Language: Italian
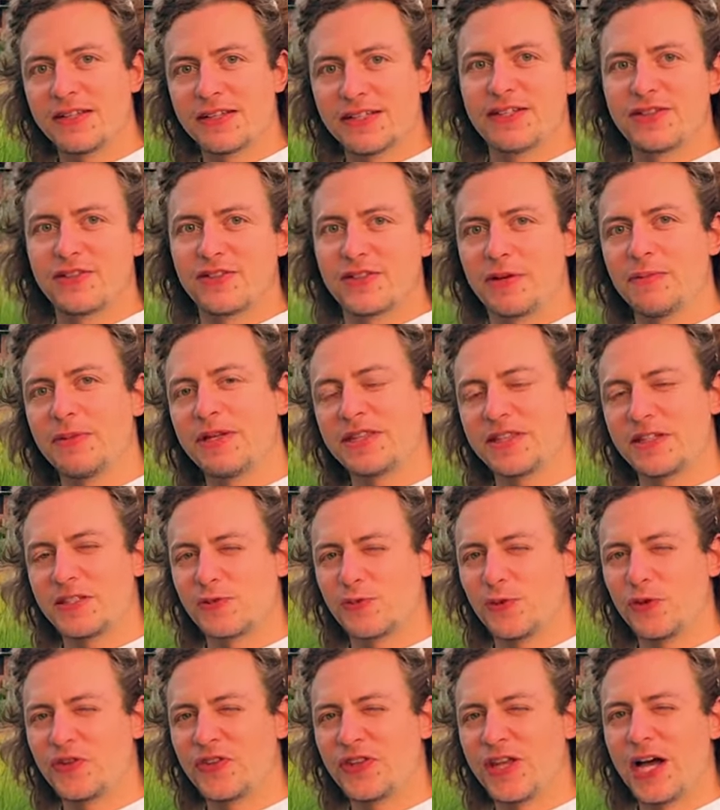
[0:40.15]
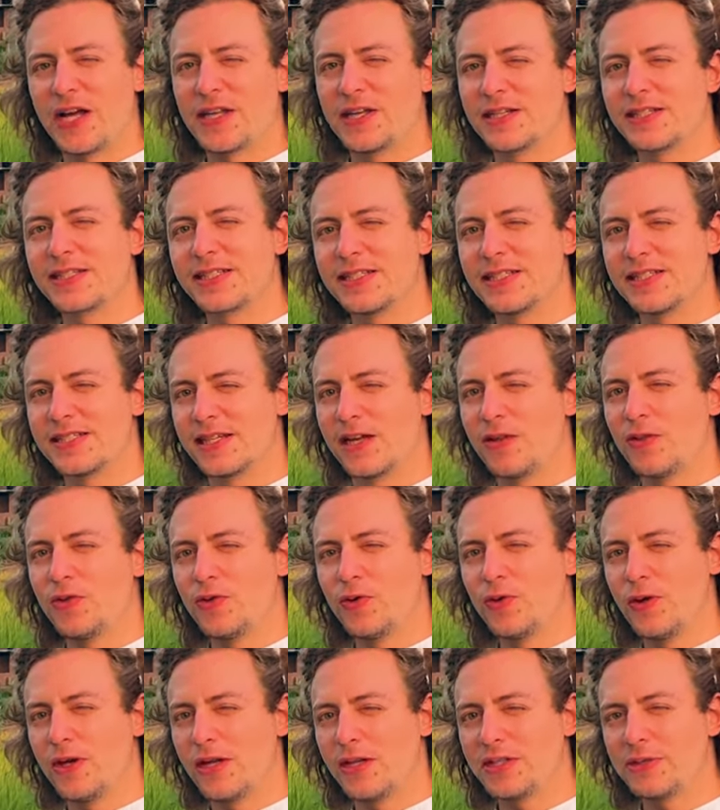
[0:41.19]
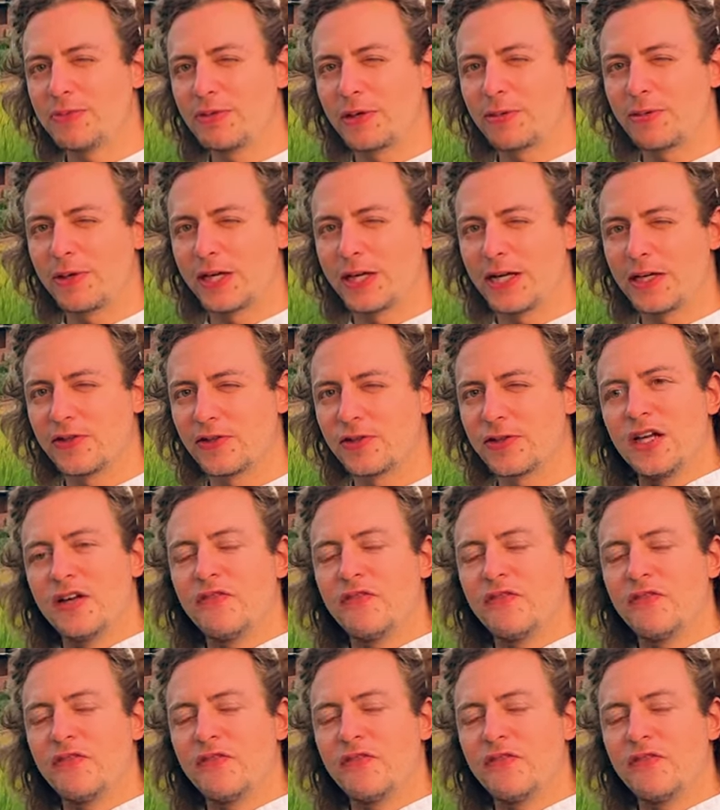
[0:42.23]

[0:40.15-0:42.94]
totalmente spontanea, senza nulla di preparato,